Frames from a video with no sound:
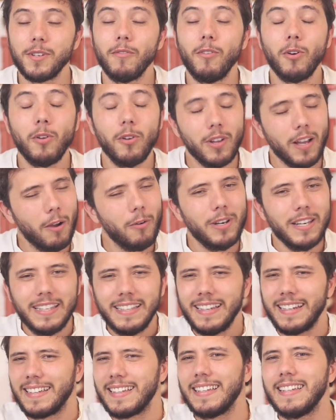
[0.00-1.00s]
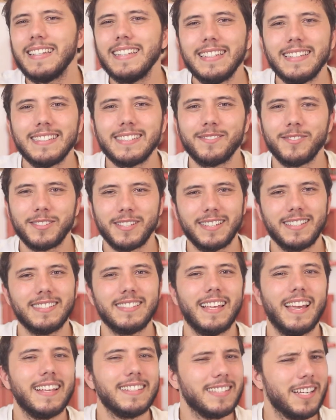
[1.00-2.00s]
que eu vou colocar o link aqui, se você
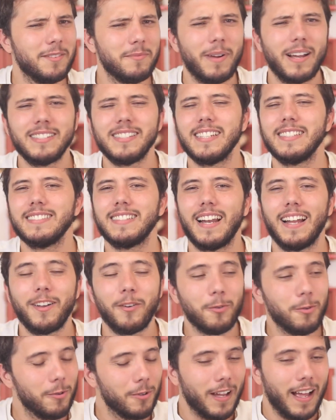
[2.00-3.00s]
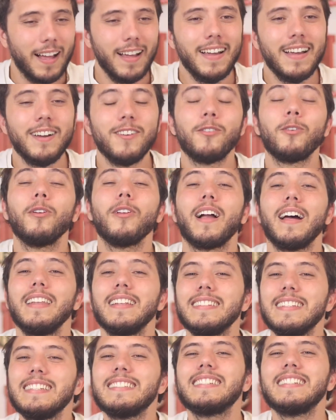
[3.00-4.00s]
quiser se animar de entrar em algum lugar, vou colocar
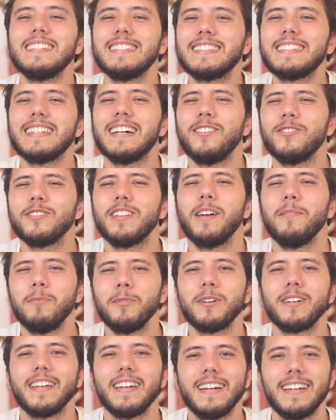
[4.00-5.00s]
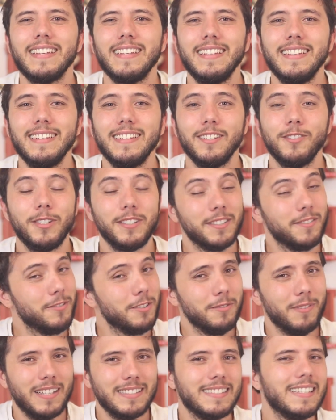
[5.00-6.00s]
na descrição, né? Porque aí esse
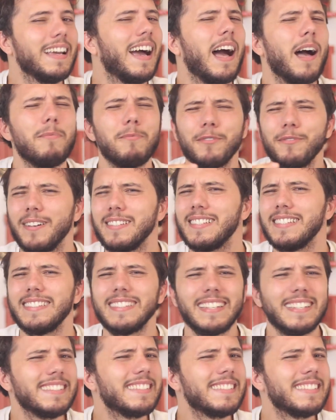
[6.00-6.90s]
vídeo vai ser rápido, vai ser sem